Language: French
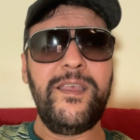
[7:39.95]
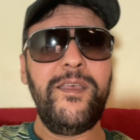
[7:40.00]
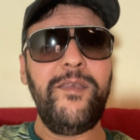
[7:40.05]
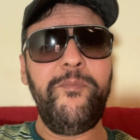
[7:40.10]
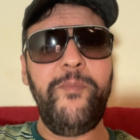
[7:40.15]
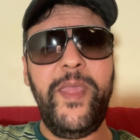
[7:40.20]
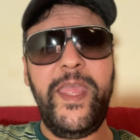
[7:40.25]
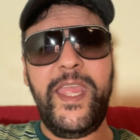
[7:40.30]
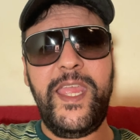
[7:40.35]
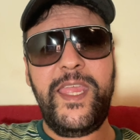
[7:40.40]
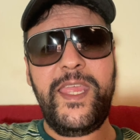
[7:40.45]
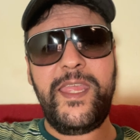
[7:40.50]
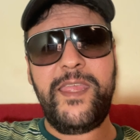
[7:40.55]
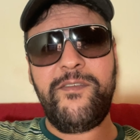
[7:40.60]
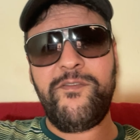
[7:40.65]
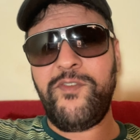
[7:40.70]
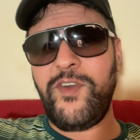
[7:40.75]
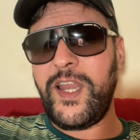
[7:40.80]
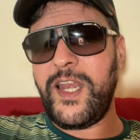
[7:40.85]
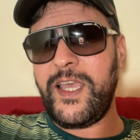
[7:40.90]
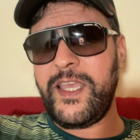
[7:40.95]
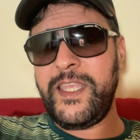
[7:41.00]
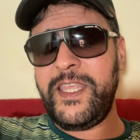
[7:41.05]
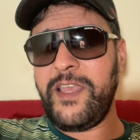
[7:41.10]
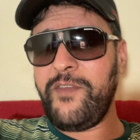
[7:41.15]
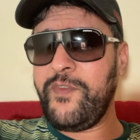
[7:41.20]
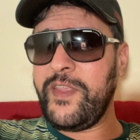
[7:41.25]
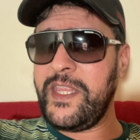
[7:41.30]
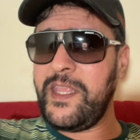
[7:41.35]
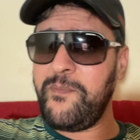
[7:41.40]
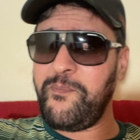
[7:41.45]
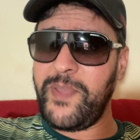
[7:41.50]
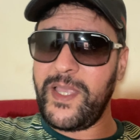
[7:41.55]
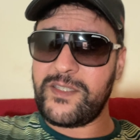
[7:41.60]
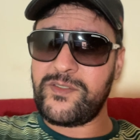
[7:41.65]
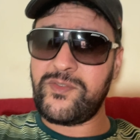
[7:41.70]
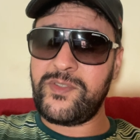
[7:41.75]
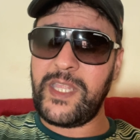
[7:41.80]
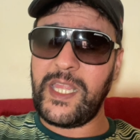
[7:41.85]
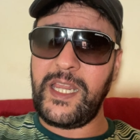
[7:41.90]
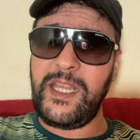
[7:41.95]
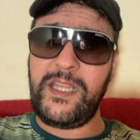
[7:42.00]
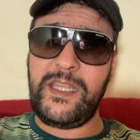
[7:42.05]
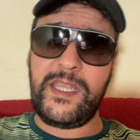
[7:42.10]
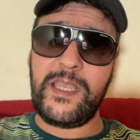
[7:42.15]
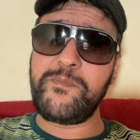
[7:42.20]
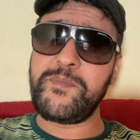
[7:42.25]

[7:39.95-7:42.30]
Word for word: Mais voilà, il y avait des personnalités.